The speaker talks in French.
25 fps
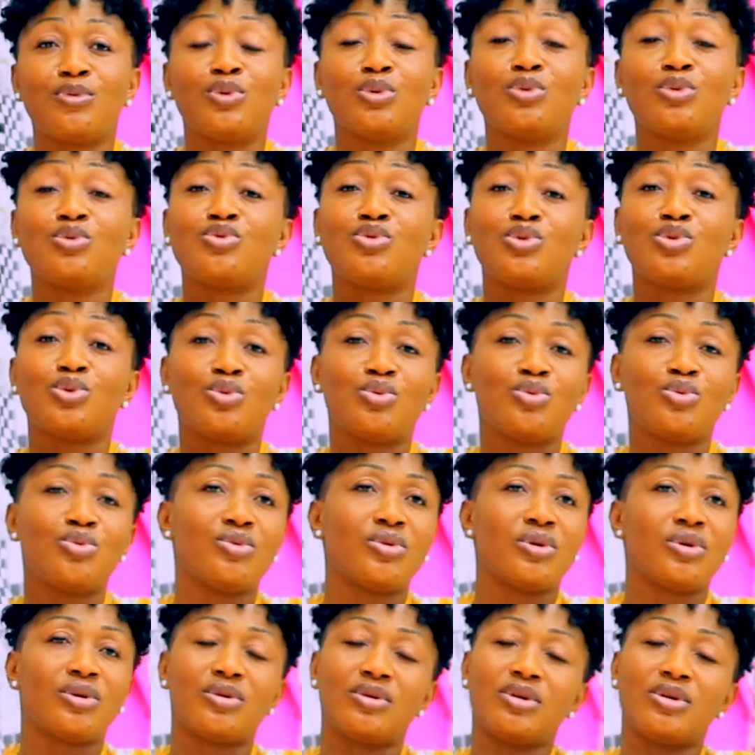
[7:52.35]
Donc, du
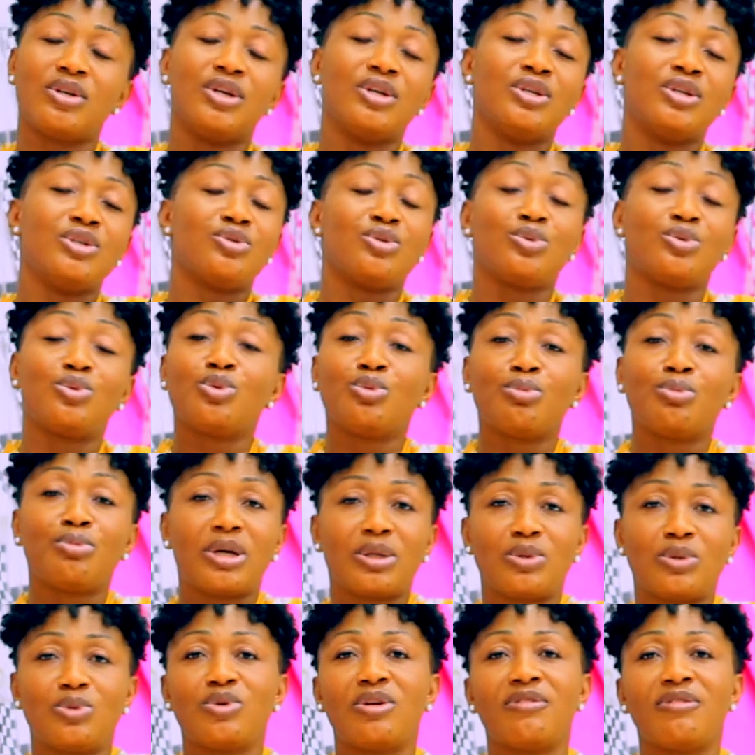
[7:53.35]
coup, euh, je tourne
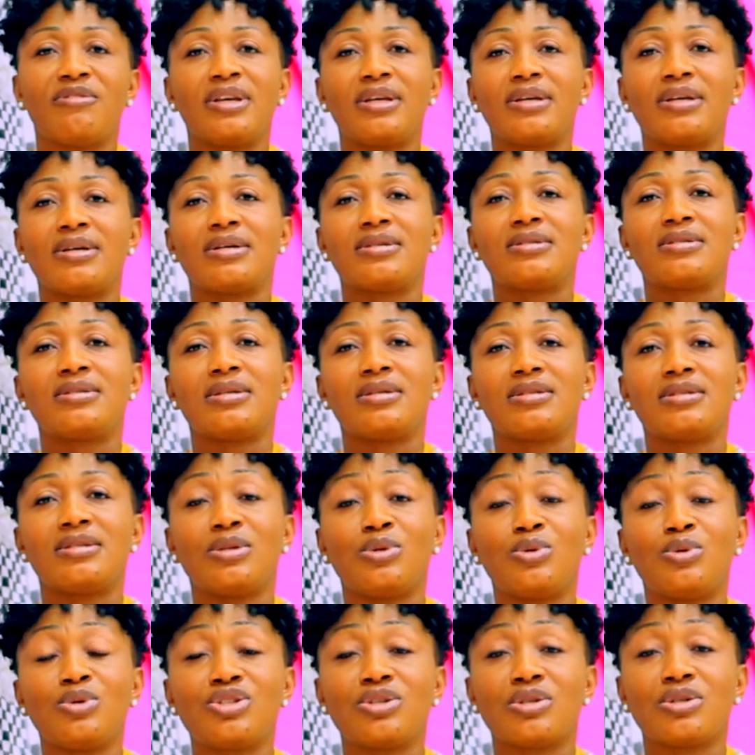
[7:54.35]
partout avec euh, ces, ces,
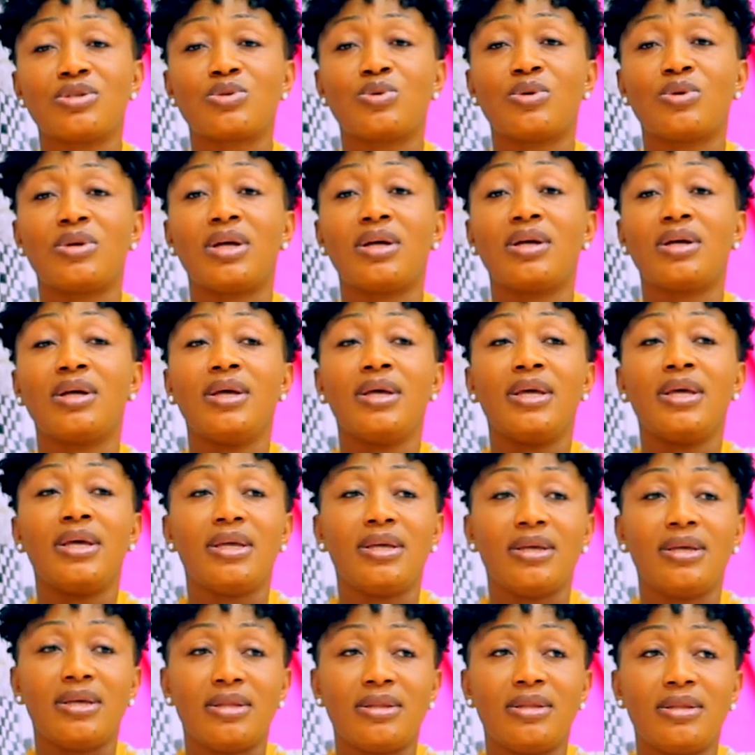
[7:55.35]
deux chansons-là.
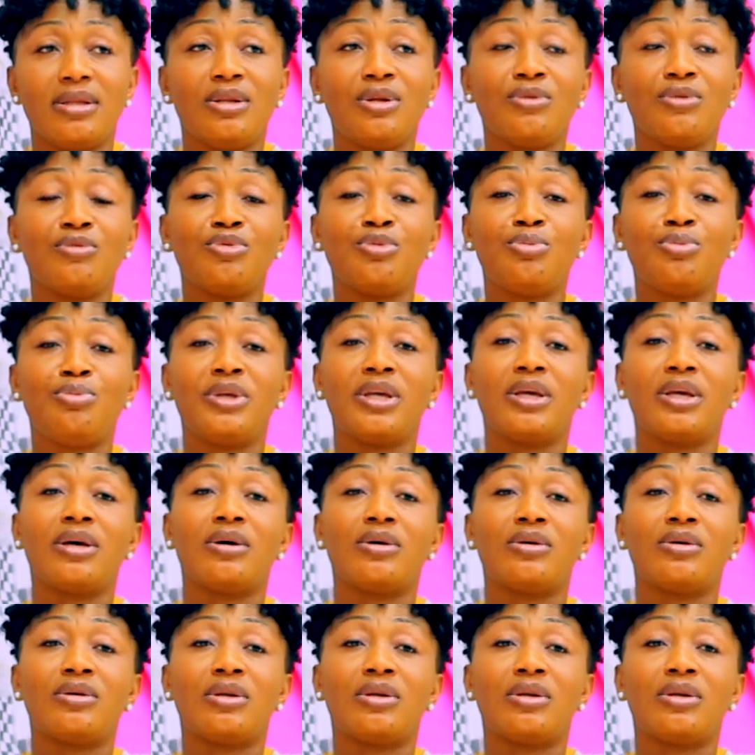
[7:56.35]
Et tenez-vous bien,